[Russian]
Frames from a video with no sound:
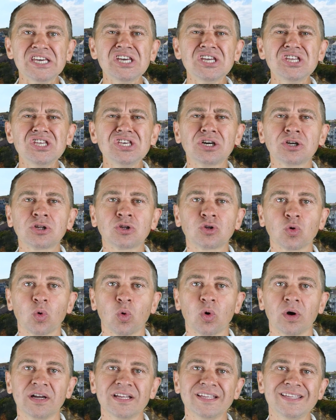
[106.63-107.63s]
И
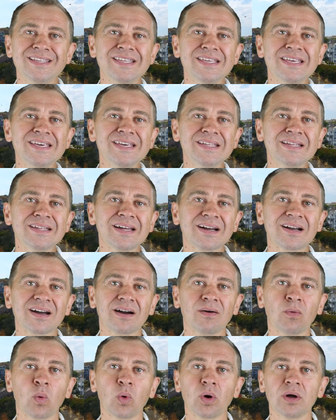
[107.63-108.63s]
никто ни на
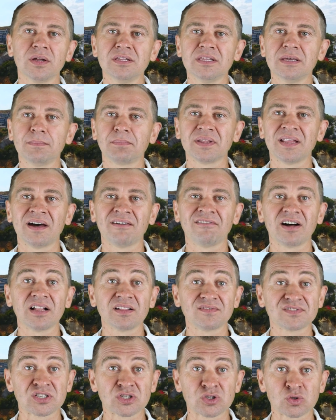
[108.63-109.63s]
кого не
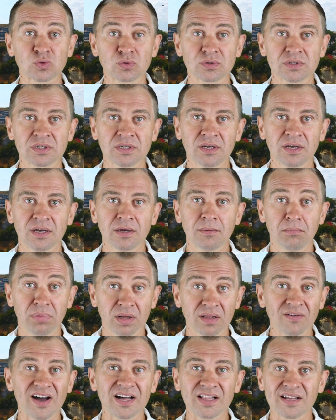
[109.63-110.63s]
подавал в суд.
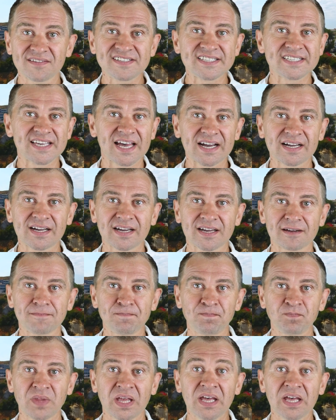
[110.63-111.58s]
Бывало всякое.